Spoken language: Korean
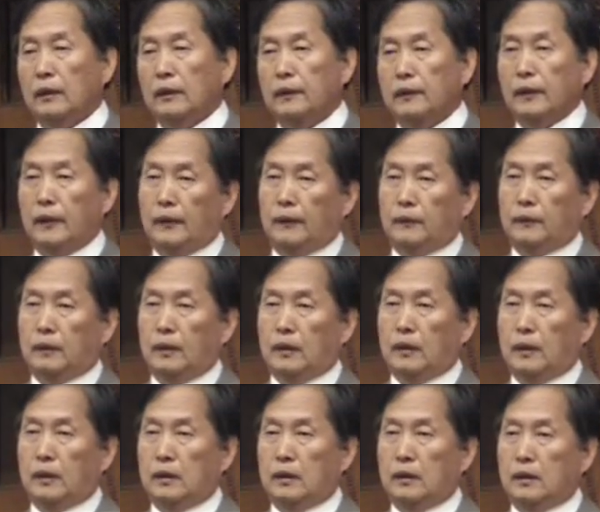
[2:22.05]

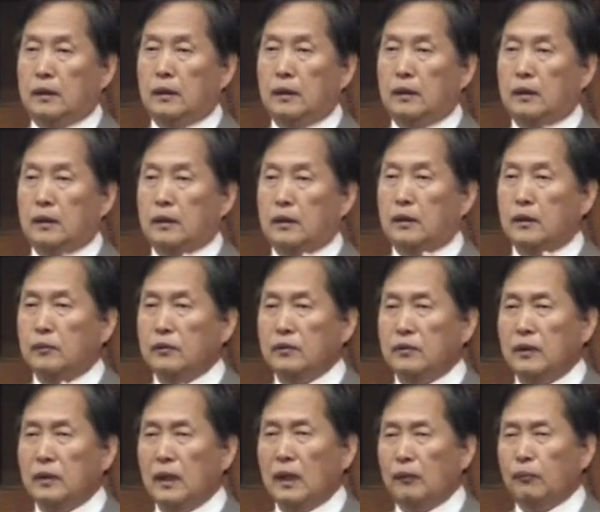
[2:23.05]
근데 이
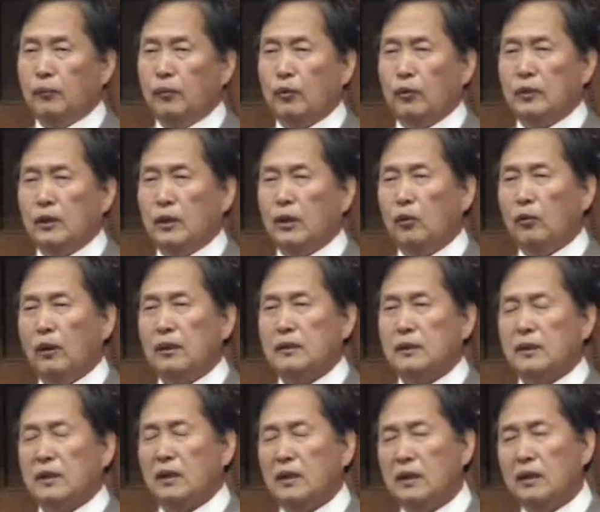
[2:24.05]
그분들이 앞으로 여기
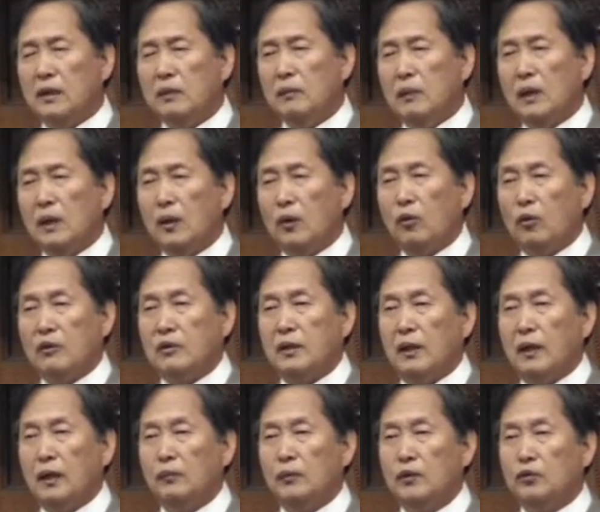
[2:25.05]
와서 얼마나
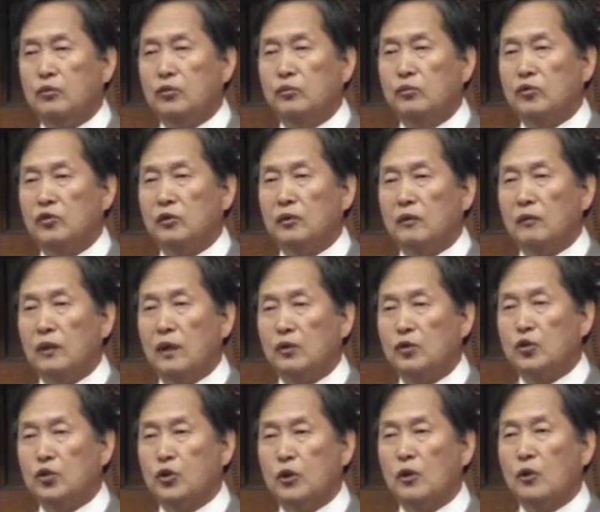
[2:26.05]
고생하며
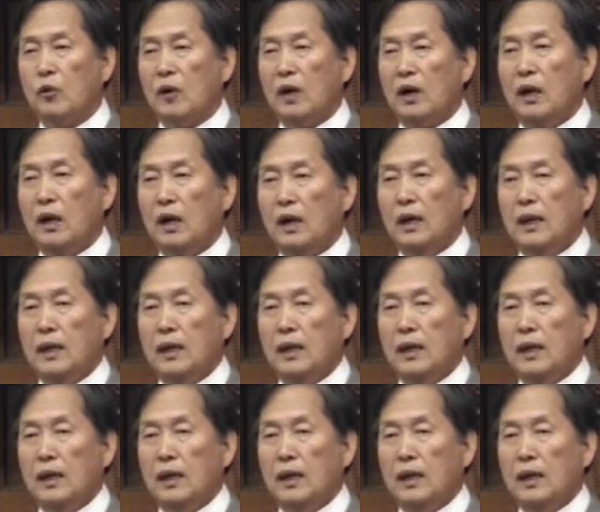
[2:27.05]
굶주림과 추위와